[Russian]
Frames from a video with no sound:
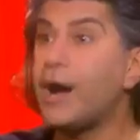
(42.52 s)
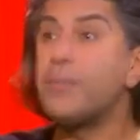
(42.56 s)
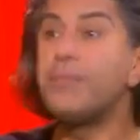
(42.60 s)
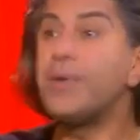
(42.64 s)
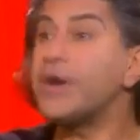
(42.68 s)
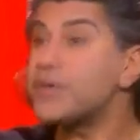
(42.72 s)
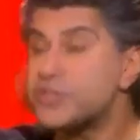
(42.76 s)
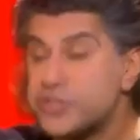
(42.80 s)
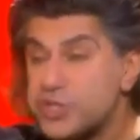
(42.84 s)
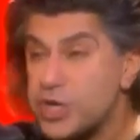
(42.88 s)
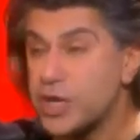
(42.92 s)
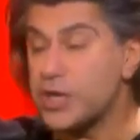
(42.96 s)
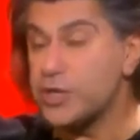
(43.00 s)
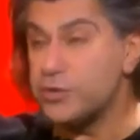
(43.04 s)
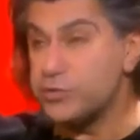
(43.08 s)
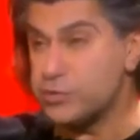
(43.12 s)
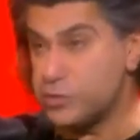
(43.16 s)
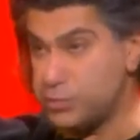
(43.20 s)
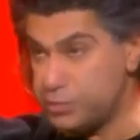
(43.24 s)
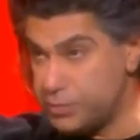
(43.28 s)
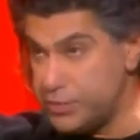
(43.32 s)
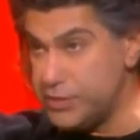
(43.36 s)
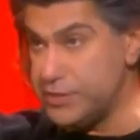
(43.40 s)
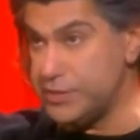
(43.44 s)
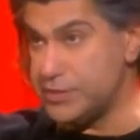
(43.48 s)
обожают
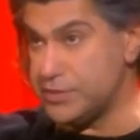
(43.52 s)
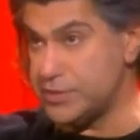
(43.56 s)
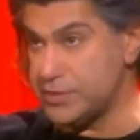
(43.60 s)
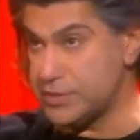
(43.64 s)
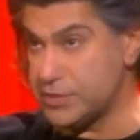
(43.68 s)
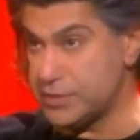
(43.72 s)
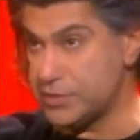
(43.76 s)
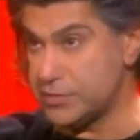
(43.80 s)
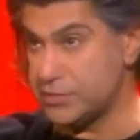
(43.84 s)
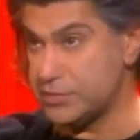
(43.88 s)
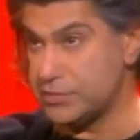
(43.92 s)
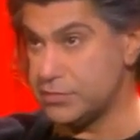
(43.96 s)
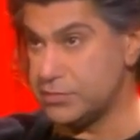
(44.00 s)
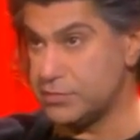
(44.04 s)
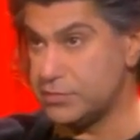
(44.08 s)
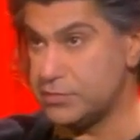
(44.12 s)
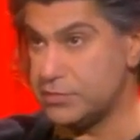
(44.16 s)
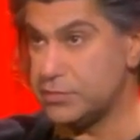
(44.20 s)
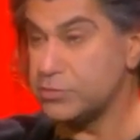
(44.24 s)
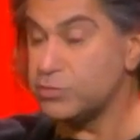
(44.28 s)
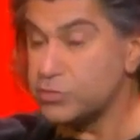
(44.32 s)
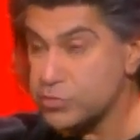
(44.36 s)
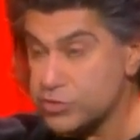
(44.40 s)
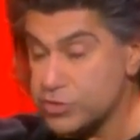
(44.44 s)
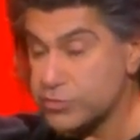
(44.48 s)
Питер,
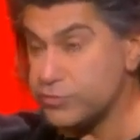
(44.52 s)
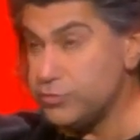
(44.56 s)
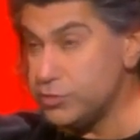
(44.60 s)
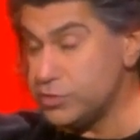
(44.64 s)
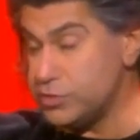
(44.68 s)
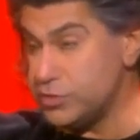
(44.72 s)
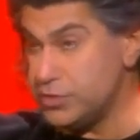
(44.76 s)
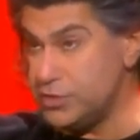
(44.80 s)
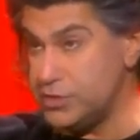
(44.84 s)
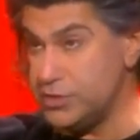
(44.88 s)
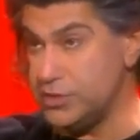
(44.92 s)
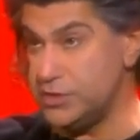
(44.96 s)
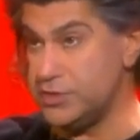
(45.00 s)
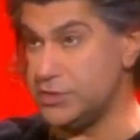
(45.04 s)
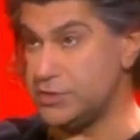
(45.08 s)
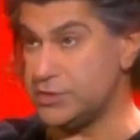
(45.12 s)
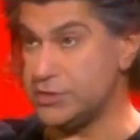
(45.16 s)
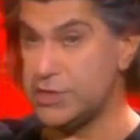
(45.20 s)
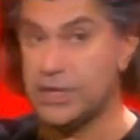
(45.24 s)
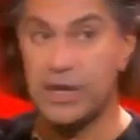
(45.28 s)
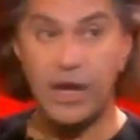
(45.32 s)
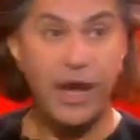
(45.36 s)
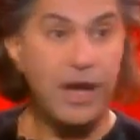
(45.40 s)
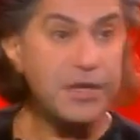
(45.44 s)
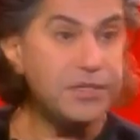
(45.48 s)
но живут здесь.
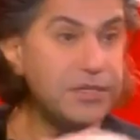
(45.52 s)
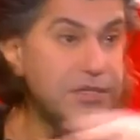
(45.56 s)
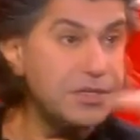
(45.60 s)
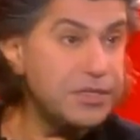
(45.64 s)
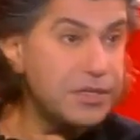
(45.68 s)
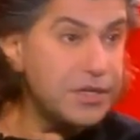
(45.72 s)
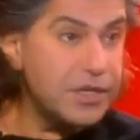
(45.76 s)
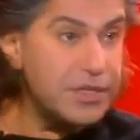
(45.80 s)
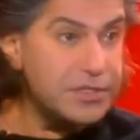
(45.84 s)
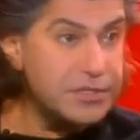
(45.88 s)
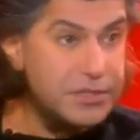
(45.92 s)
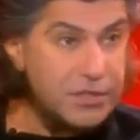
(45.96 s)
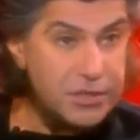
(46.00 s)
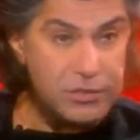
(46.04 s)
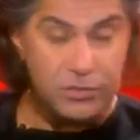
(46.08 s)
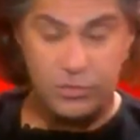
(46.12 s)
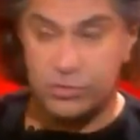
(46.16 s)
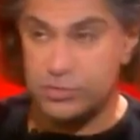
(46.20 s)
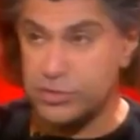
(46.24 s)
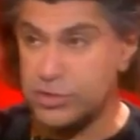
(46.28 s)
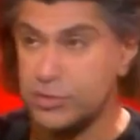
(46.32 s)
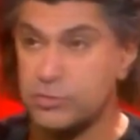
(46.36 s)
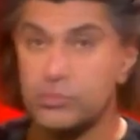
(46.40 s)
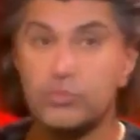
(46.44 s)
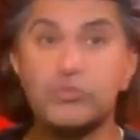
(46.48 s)
Они mm. не хотят,
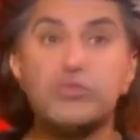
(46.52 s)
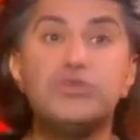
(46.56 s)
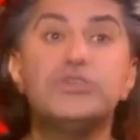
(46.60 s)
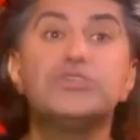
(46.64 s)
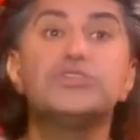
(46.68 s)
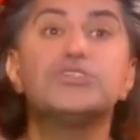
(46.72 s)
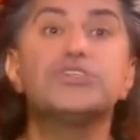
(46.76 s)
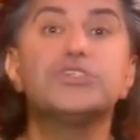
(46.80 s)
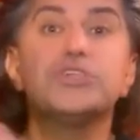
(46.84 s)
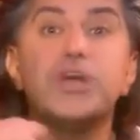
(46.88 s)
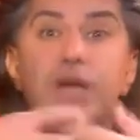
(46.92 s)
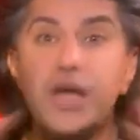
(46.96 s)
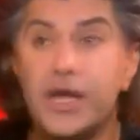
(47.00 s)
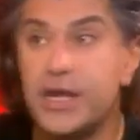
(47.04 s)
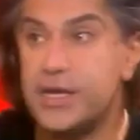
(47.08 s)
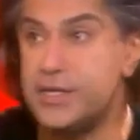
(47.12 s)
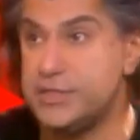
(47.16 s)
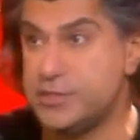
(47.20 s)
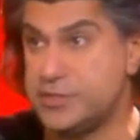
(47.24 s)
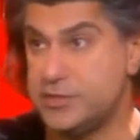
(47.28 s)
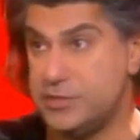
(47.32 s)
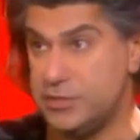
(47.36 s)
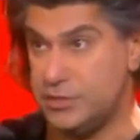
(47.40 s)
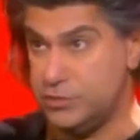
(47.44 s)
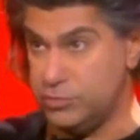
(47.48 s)

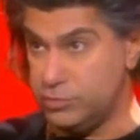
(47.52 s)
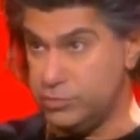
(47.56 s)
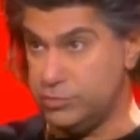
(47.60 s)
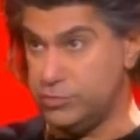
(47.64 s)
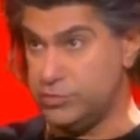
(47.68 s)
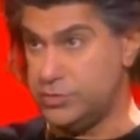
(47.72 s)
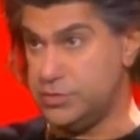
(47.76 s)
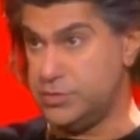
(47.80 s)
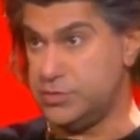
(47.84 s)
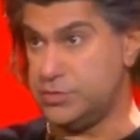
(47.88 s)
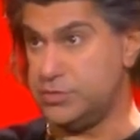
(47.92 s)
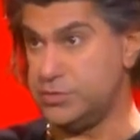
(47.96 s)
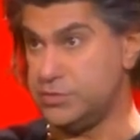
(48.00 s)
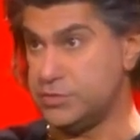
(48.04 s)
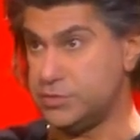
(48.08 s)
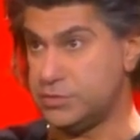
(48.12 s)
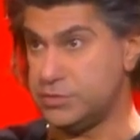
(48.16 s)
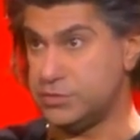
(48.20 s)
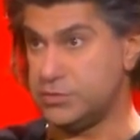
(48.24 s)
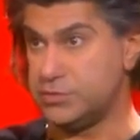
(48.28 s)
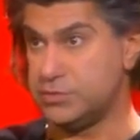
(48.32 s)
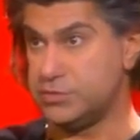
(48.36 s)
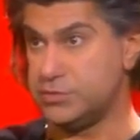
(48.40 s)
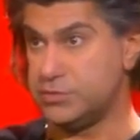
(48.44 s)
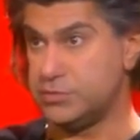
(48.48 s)
уезжайте, люди.
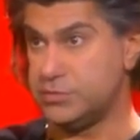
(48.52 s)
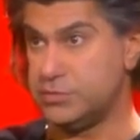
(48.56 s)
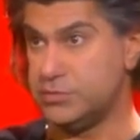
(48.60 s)
Mm-hmm.